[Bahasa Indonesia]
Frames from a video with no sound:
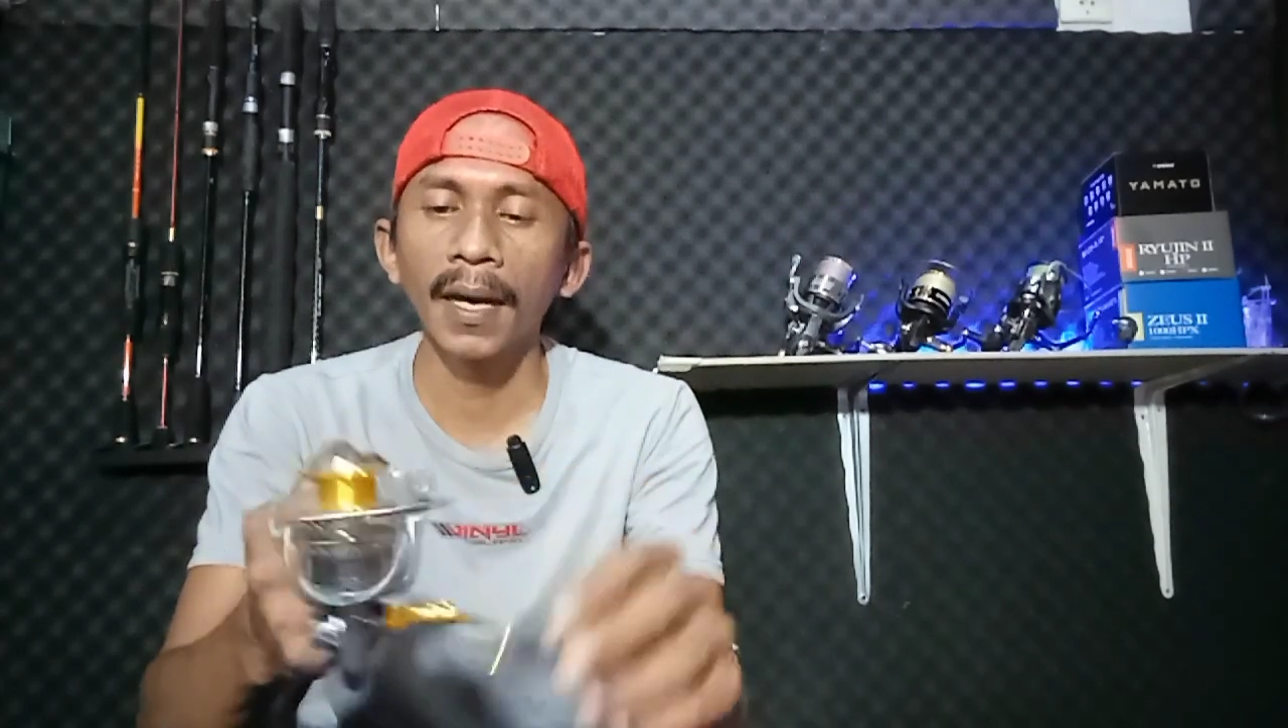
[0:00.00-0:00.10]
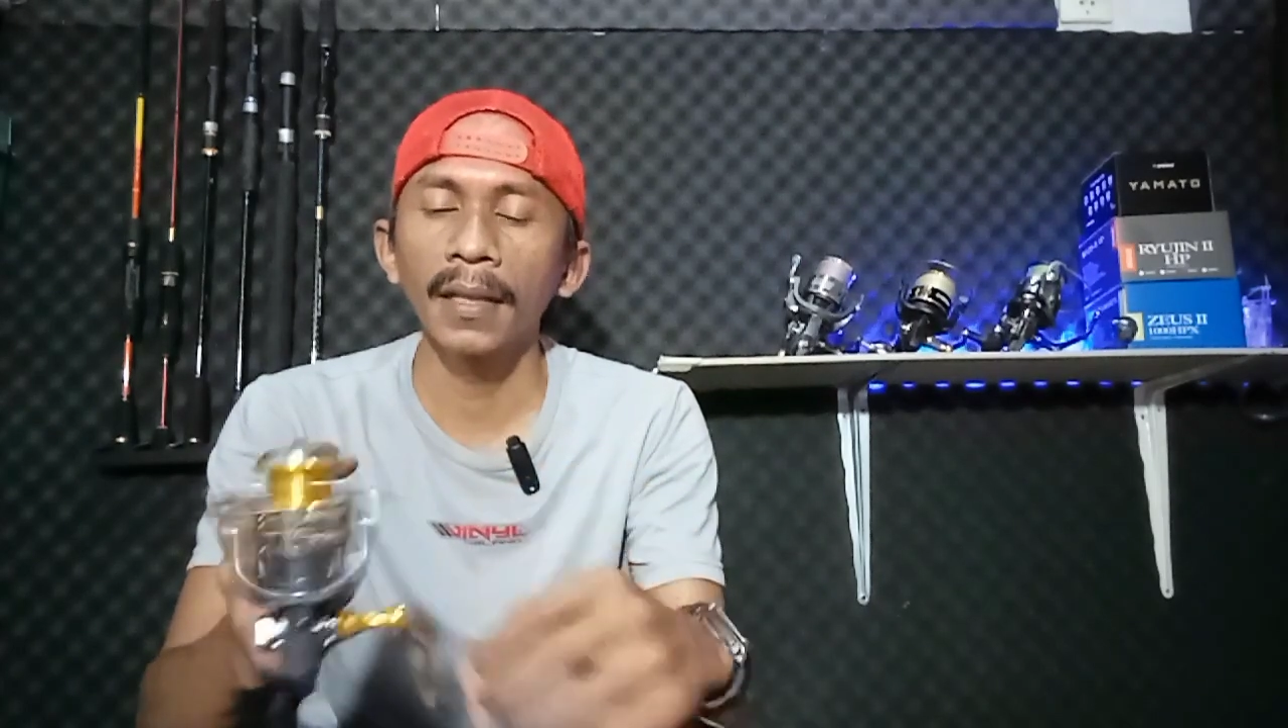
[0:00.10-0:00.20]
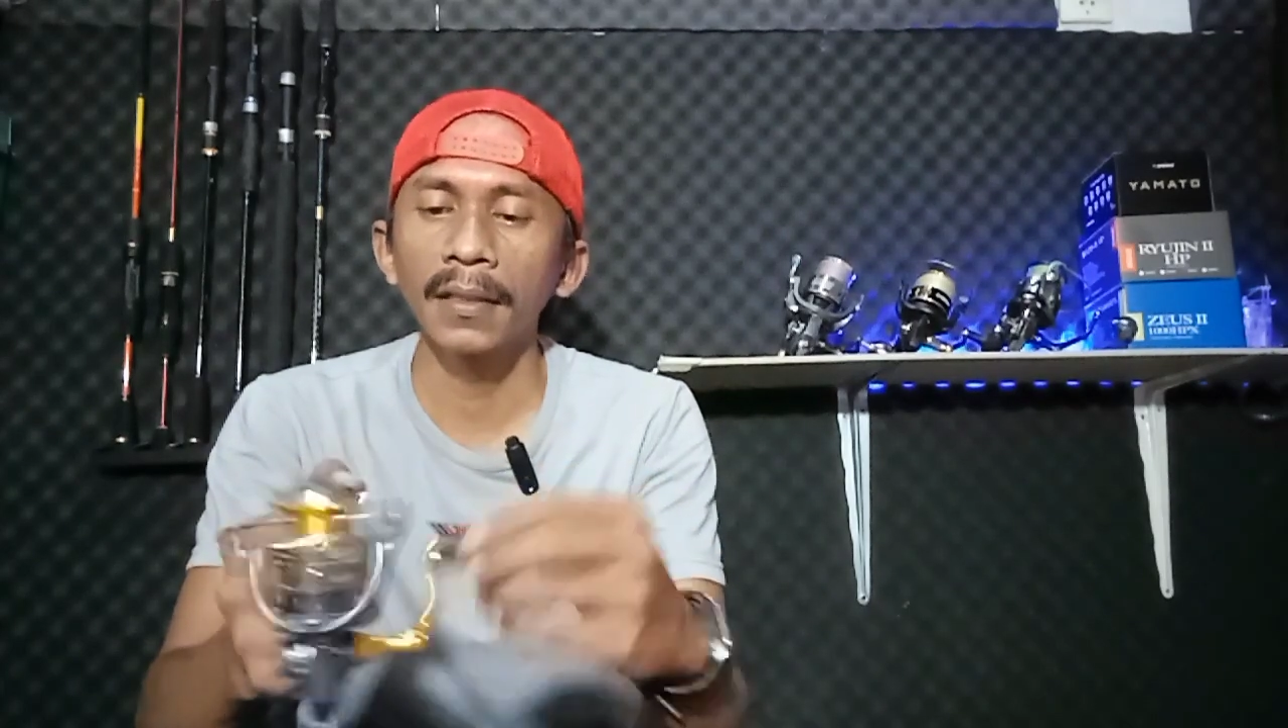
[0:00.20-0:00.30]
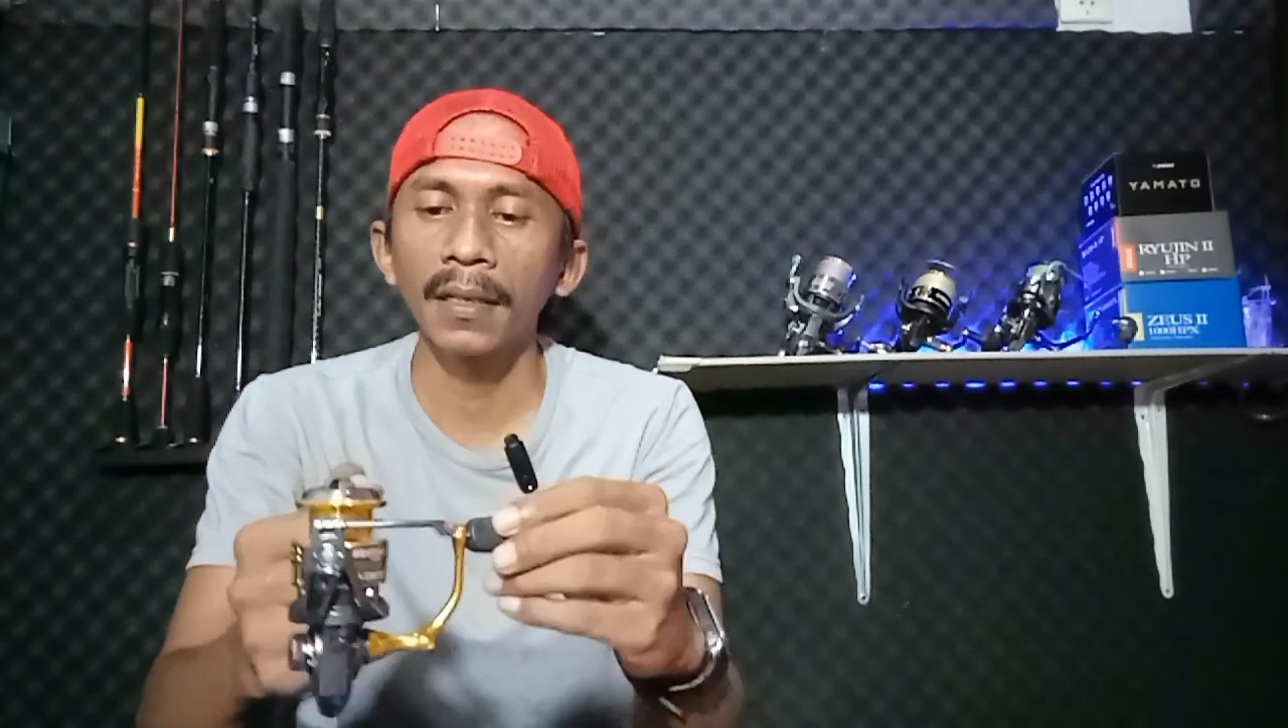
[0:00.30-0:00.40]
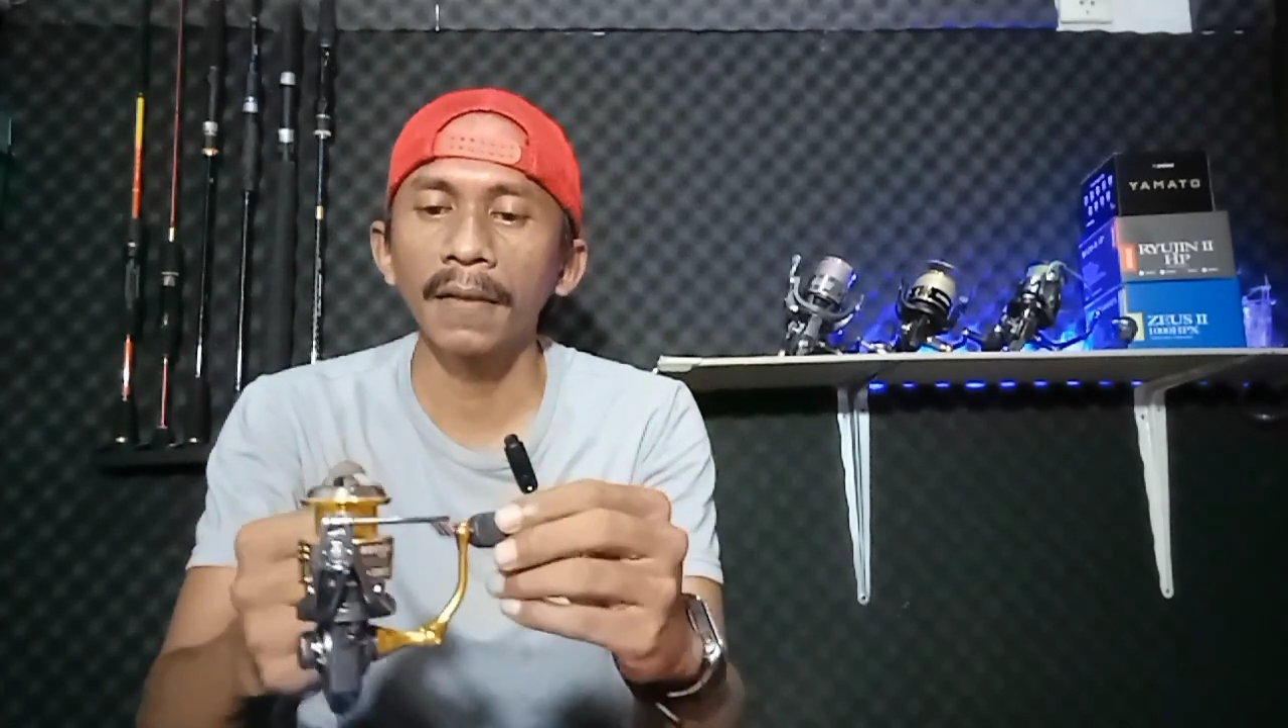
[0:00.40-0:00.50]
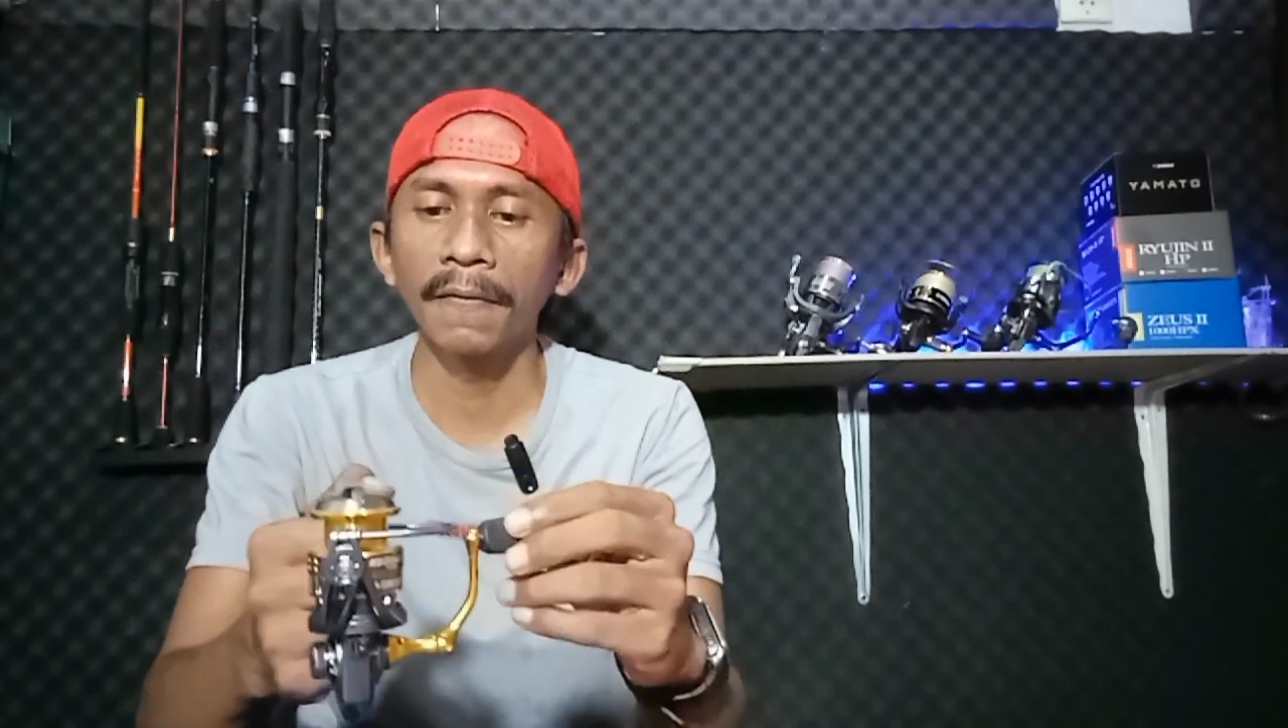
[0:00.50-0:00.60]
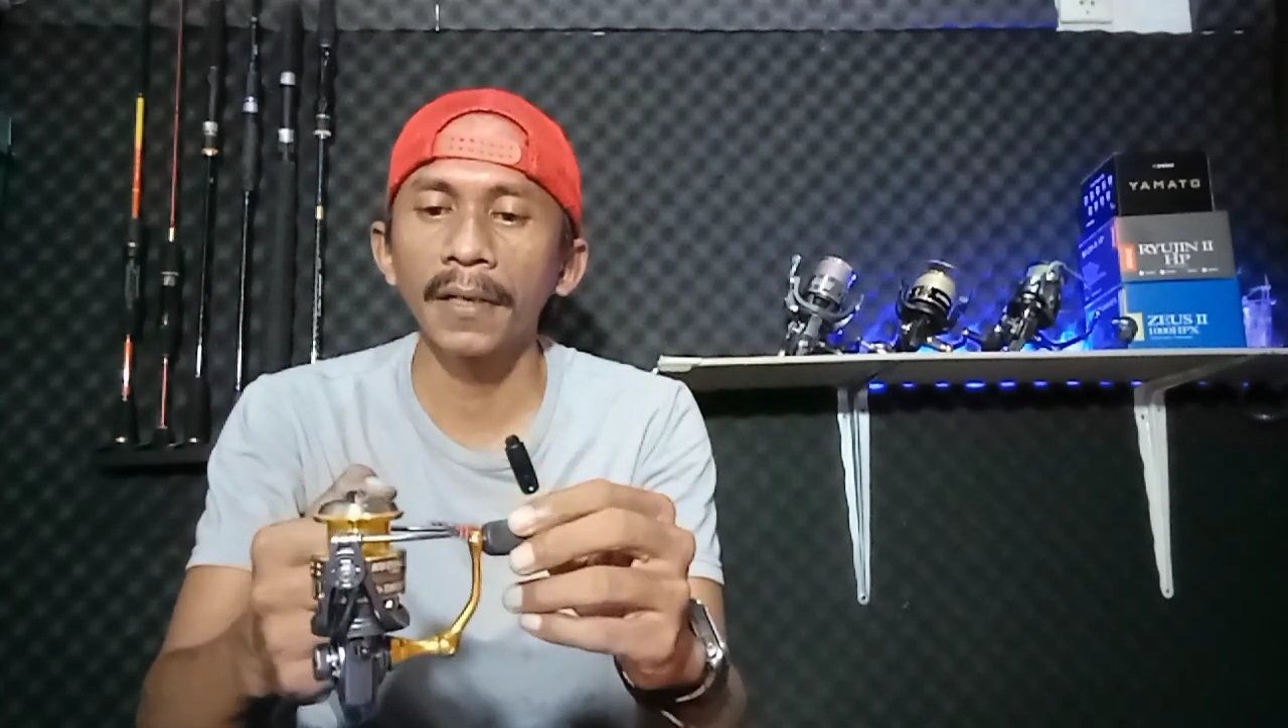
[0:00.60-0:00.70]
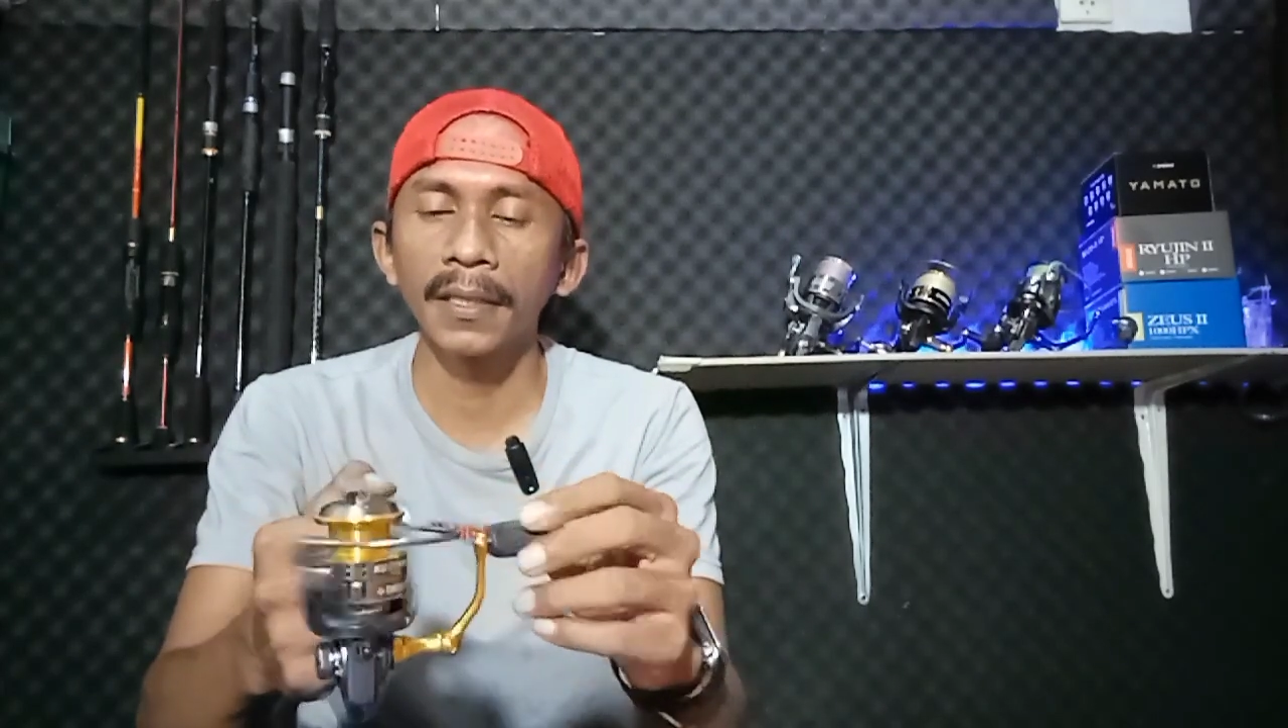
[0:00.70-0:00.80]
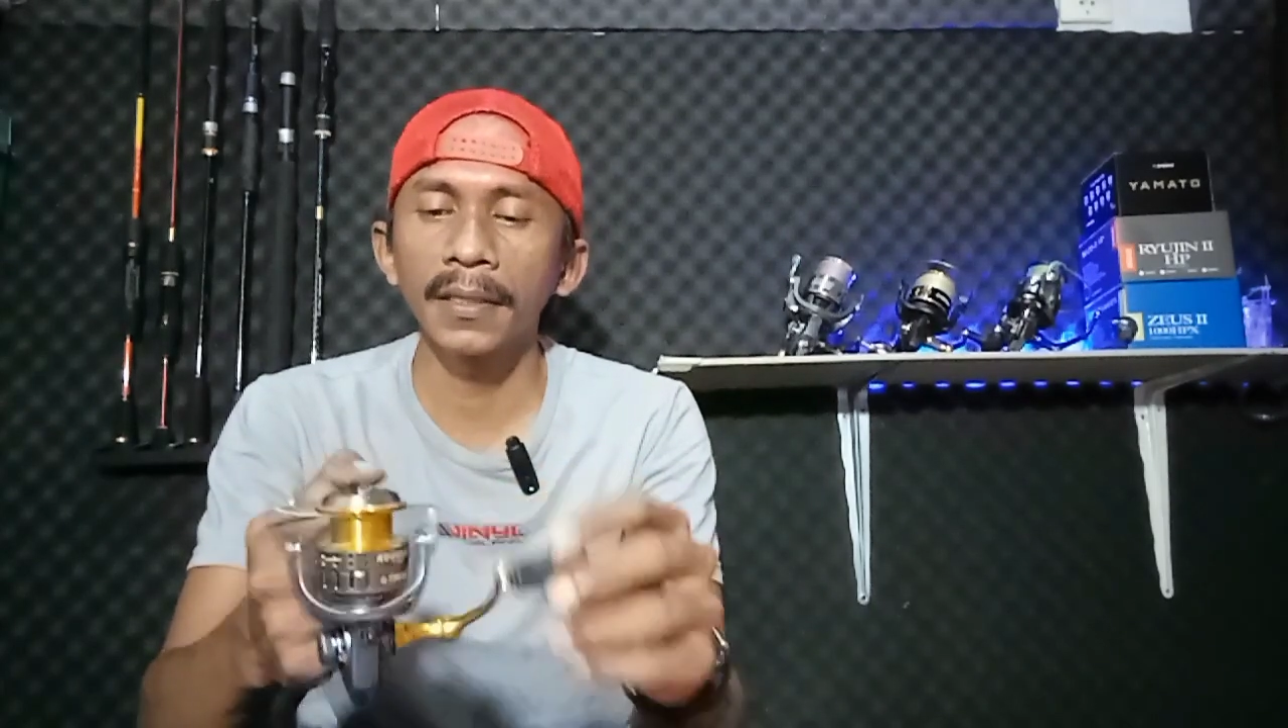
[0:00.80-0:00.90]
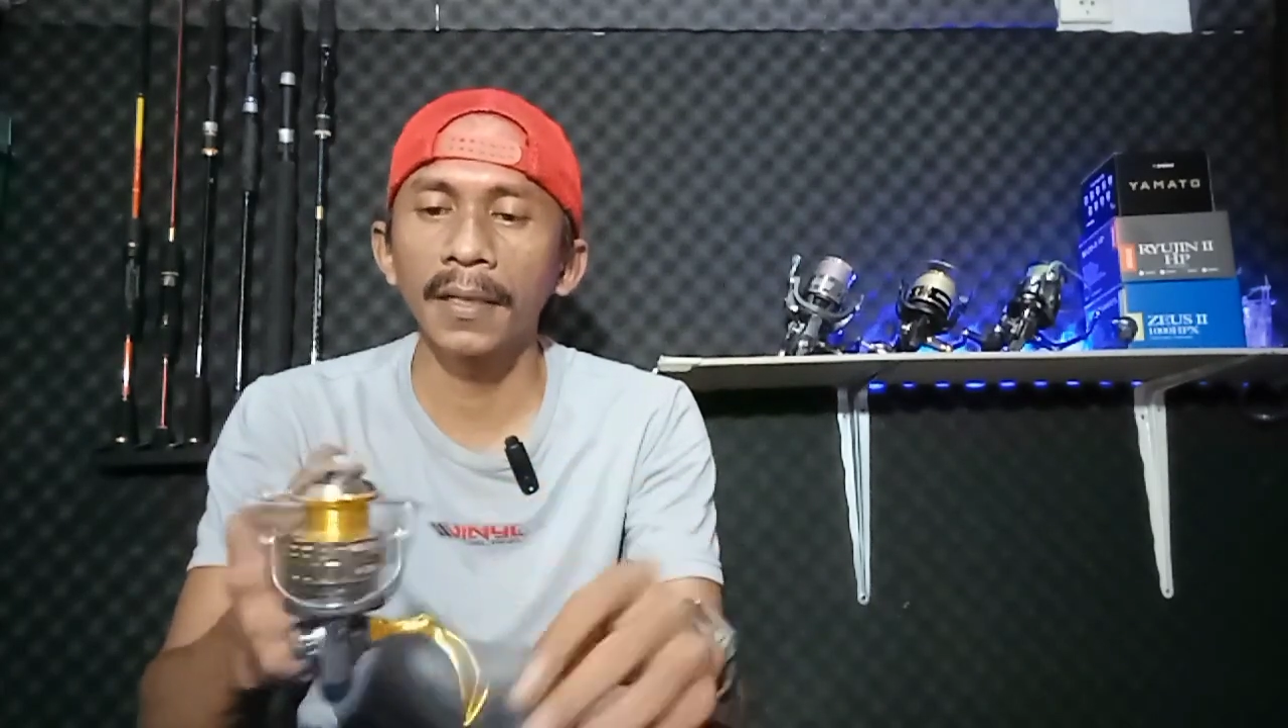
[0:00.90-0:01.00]
anti
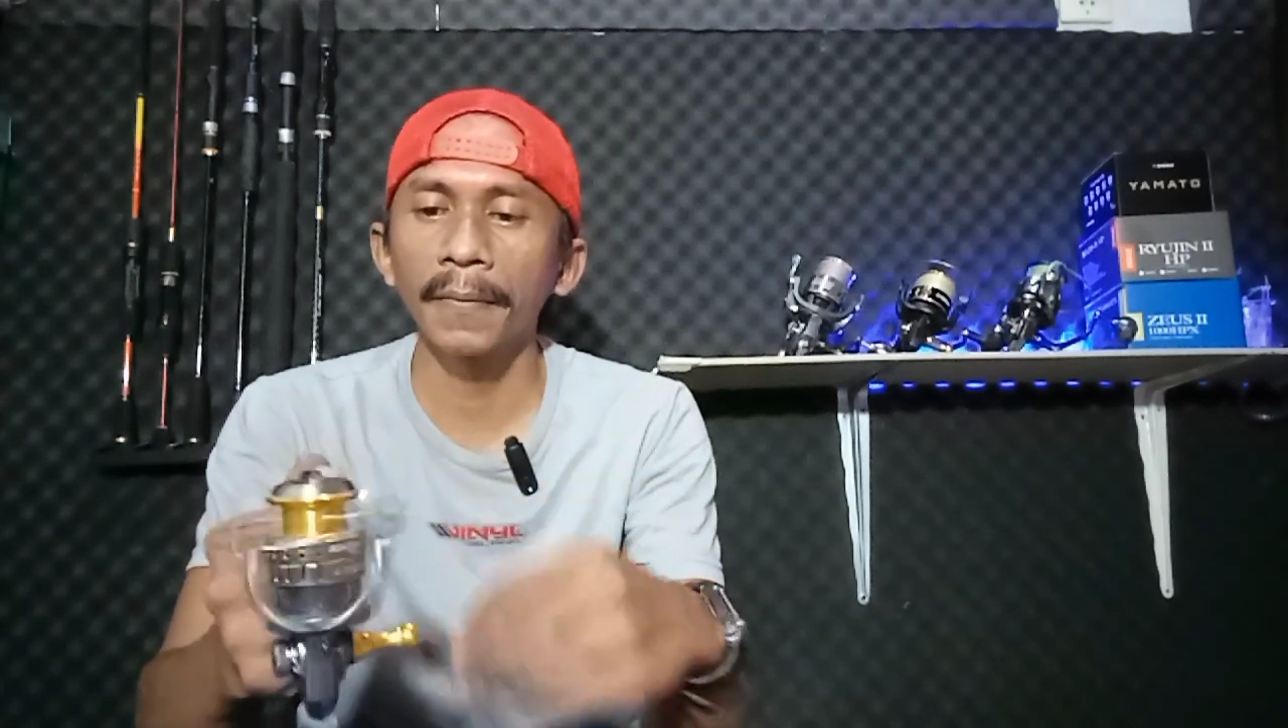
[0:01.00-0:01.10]
reverse